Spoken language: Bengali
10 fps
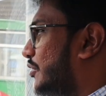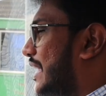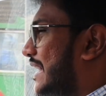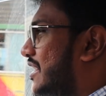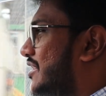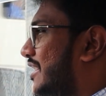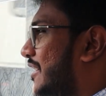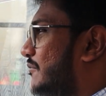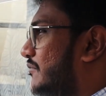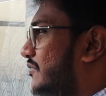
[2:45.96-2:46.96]
তো একটা
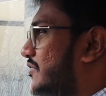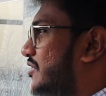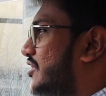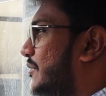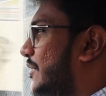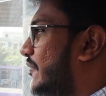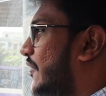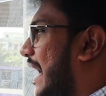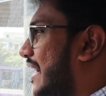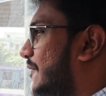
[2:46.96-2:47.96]
টিম টিমের
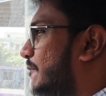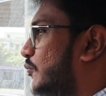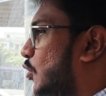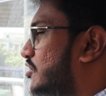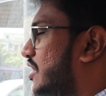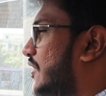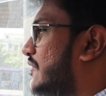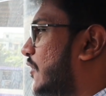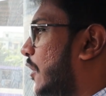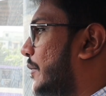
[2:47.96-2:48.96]
ভাইব পজিটিভ
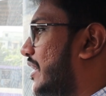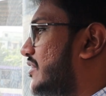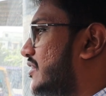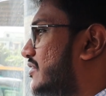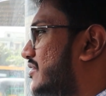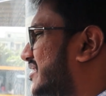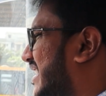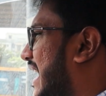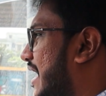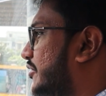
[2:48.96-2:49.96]
এনভায়রনমেন্ট
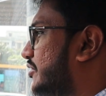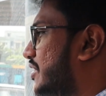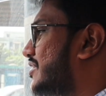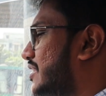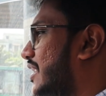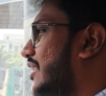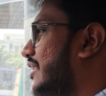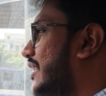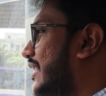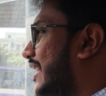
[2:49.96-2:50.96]
ট্রাই চেষ্টা
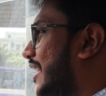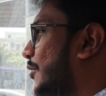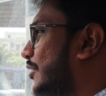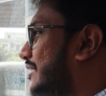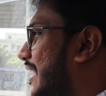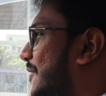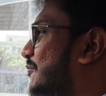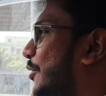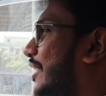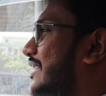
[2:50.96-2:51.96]
এবং
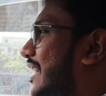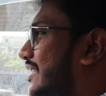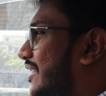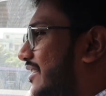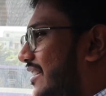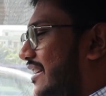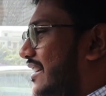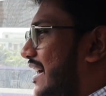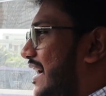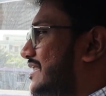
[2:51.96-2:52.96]
তারপরে তাদের
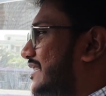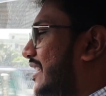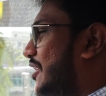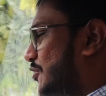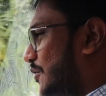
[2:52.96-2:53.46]
আজকের এই